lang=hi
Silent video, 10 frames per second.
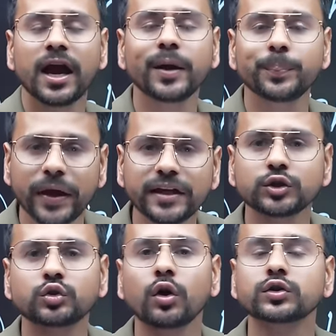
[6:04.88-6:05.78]
एंड पेनी
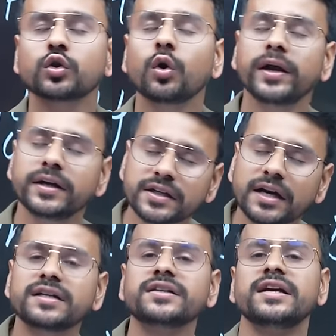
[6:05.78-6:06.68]
स्टॉक्स को
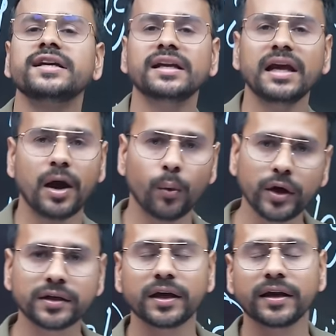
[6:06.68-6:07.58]
इंट्राडे ट्रेडिंग के लिए
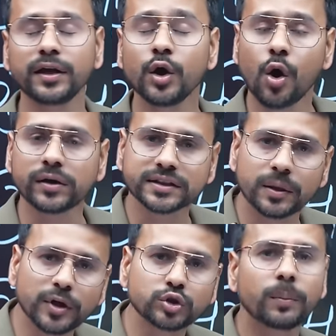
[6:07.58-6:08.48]
अवॉइड करें और इसके
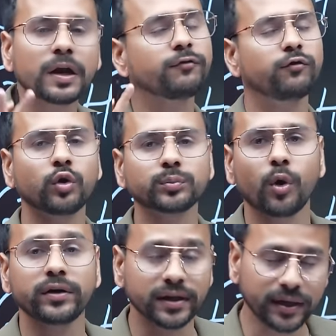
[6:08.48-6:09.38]
बाद जो हमारा फोर्थ
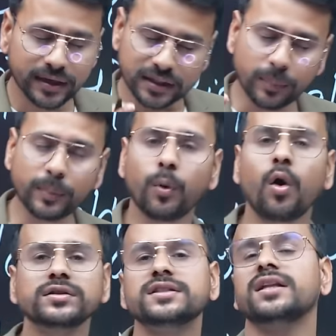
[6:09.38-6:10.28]
पॉइंट है ये भी
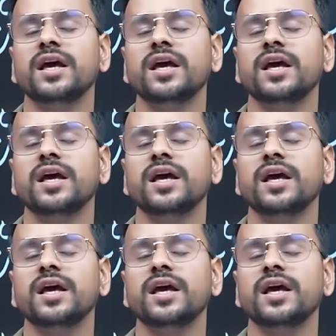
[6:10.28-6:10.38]
बहुत ज्यादा